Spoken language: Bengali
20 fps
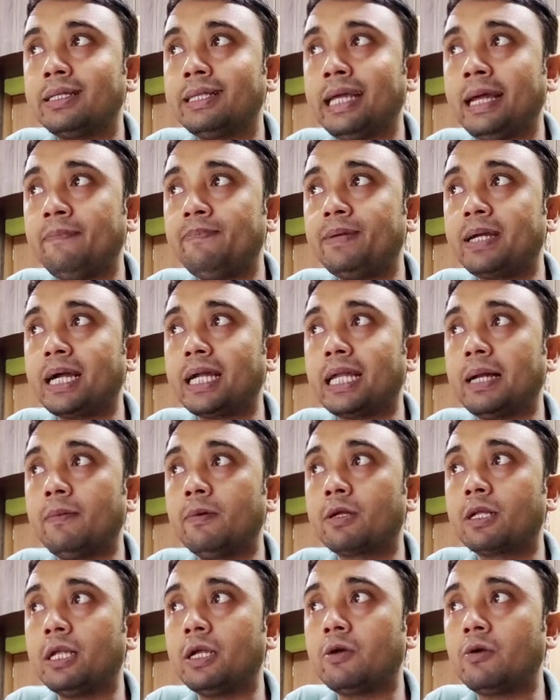নেমটাকে
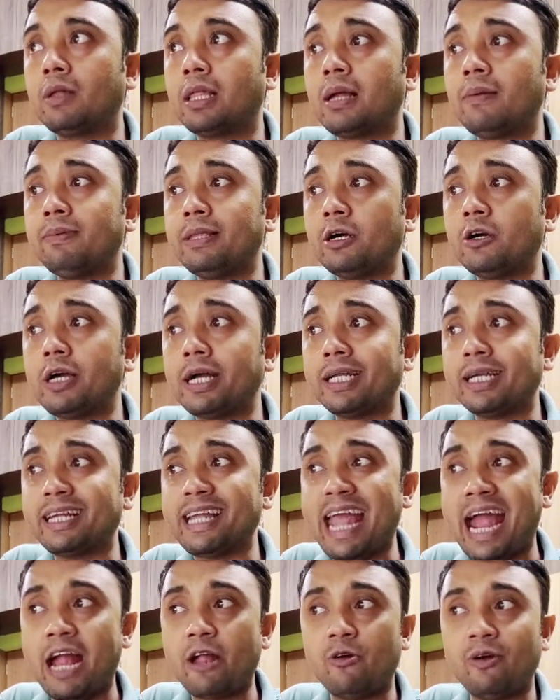ডাবল ক্লিক করলাম দেখো এখান
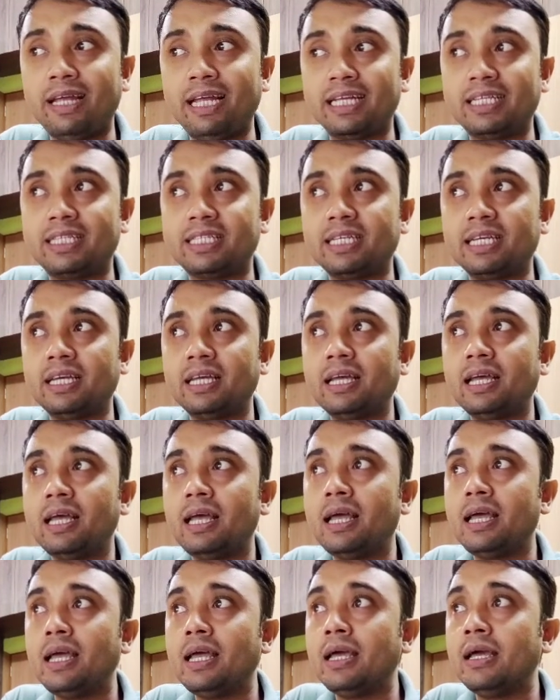থেকে অ্যাড হয়ে যাচ্ছে
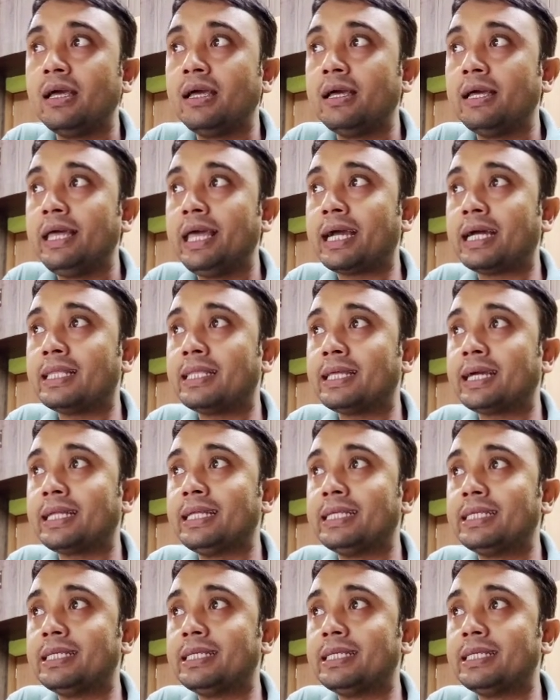এখান থেকে